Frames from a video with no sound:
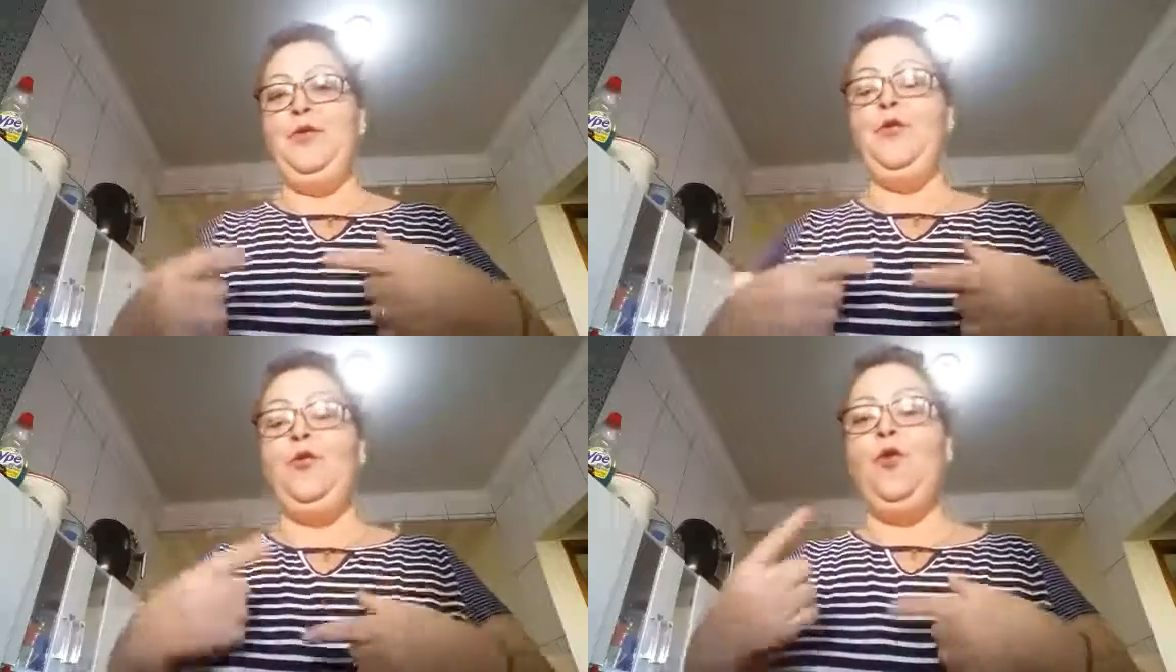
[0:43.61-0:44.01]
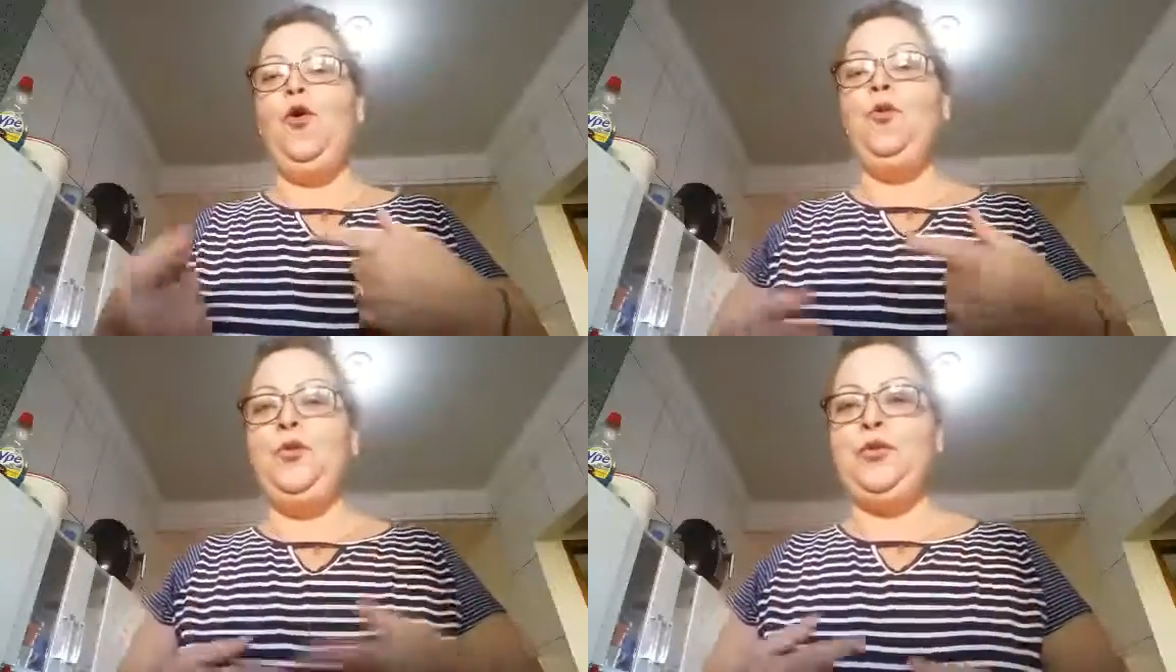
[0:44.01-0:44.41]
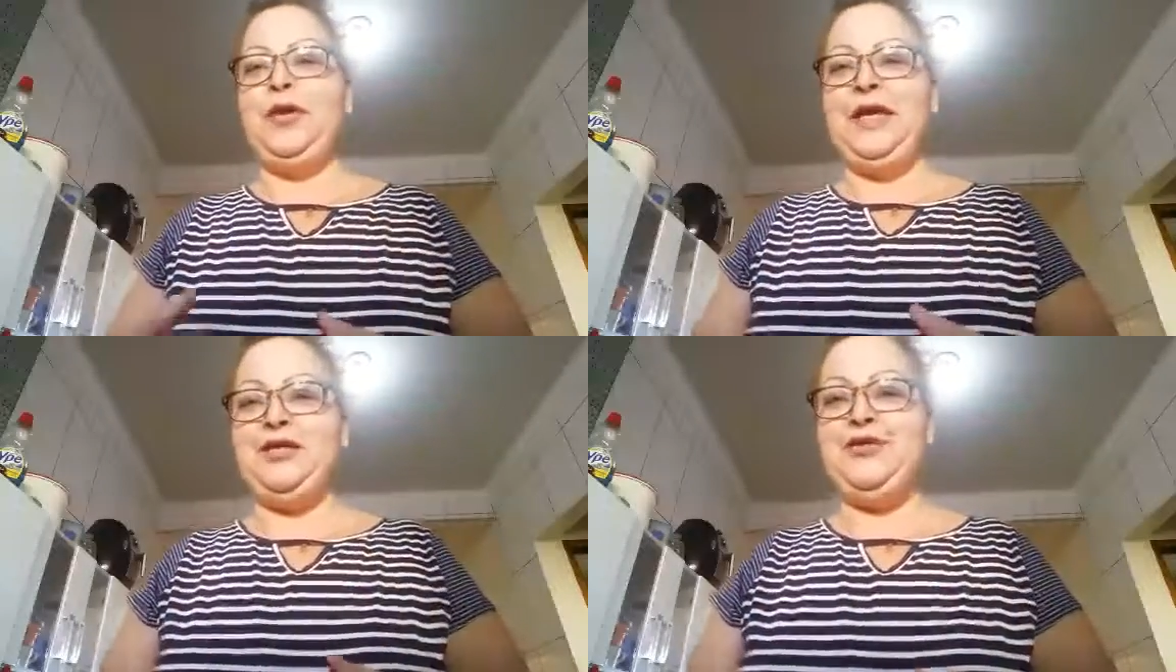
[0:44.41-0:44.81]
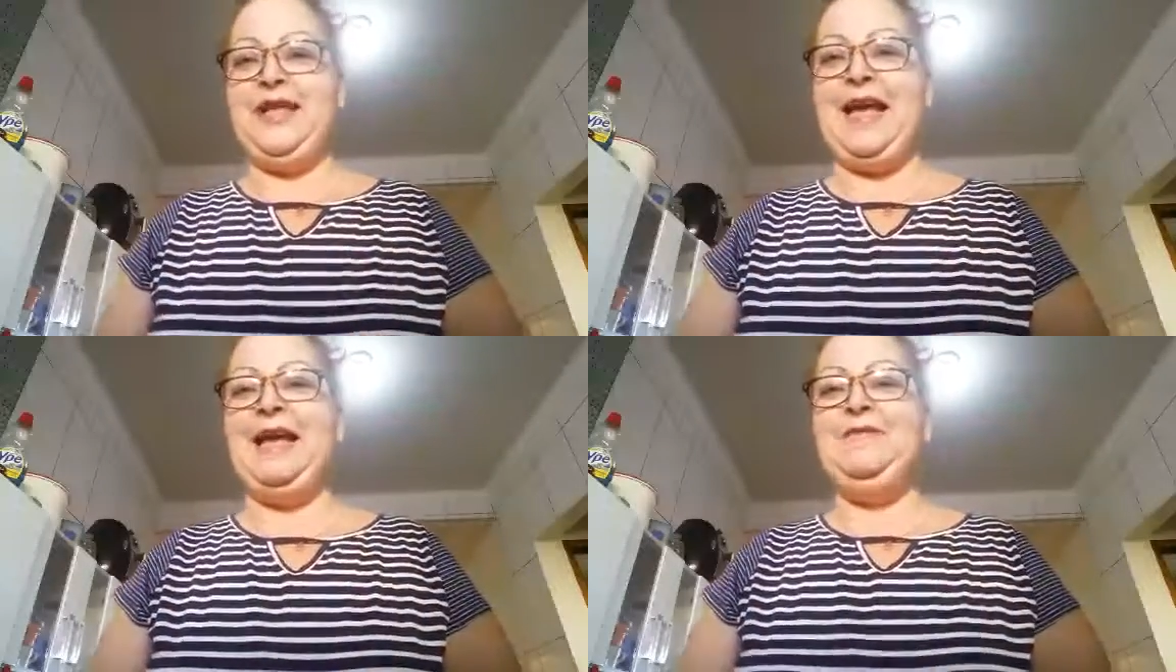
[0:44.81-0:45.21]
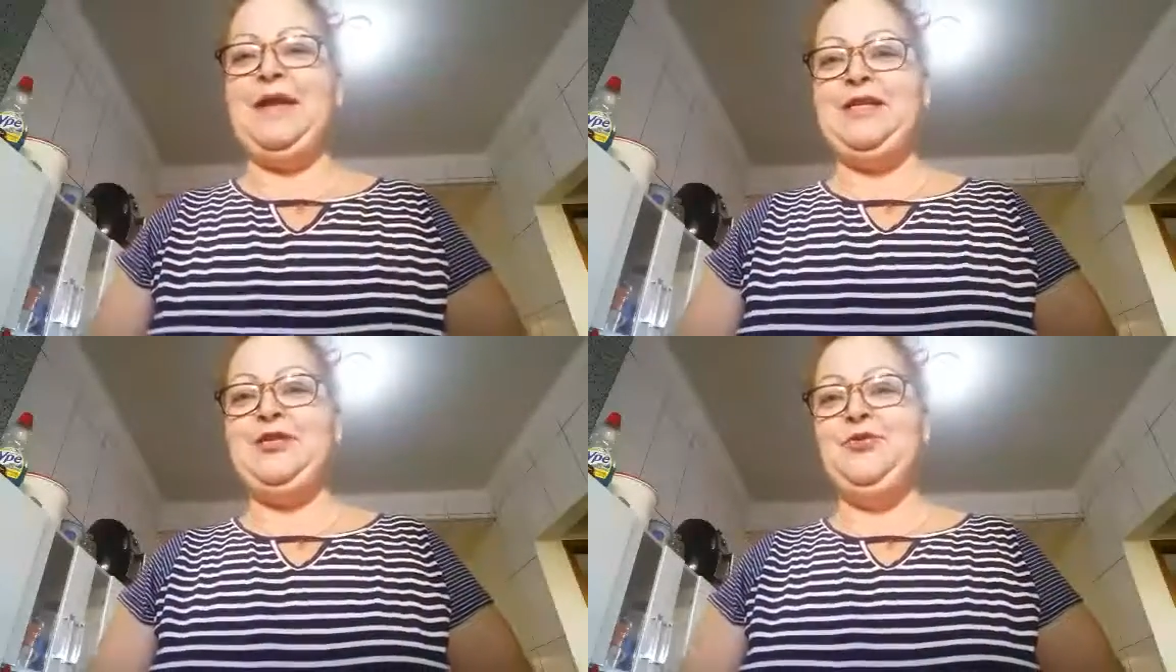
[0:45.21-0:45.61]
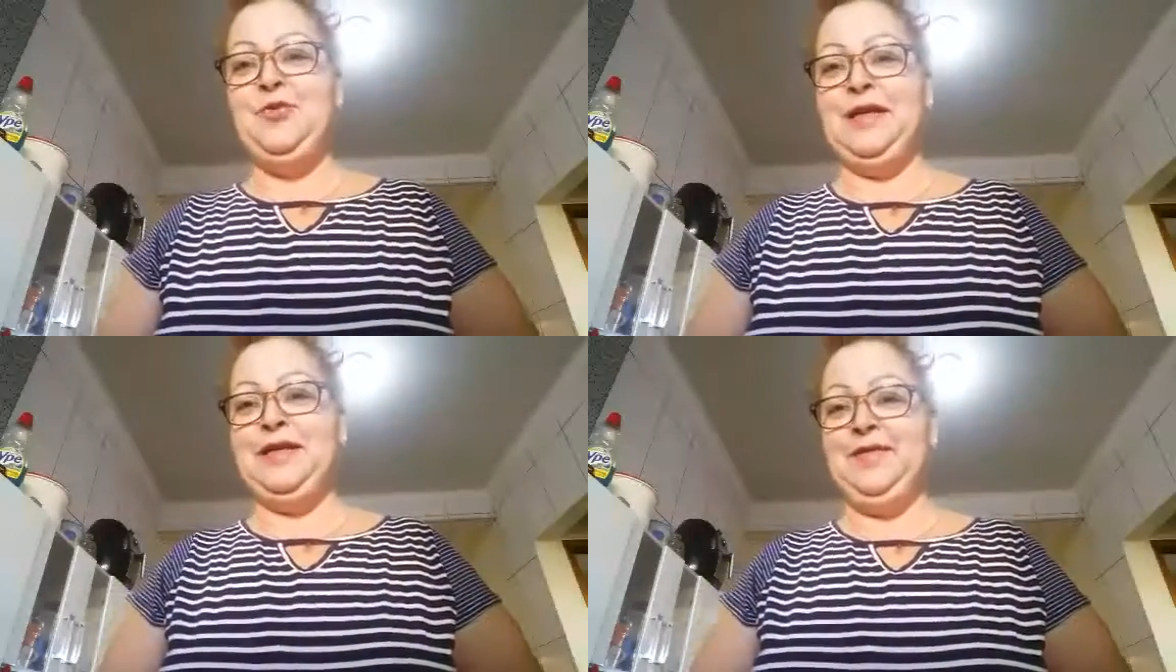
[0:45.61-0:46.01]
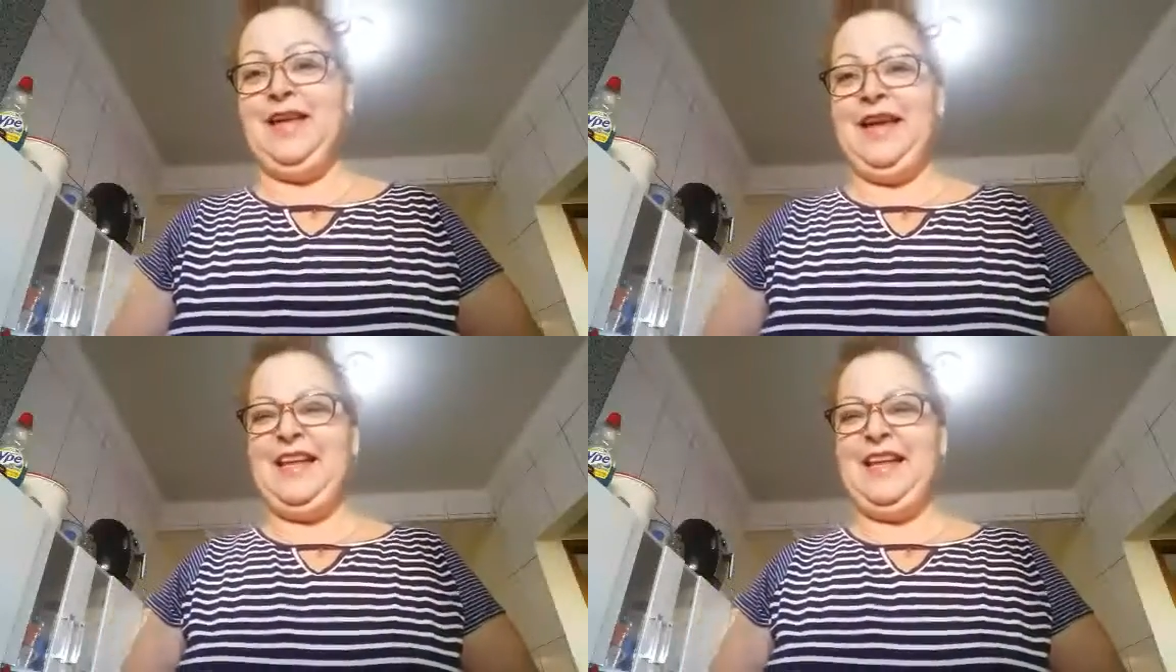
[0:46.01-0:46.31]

Eu compro o queijo dela há mais de um ano, né?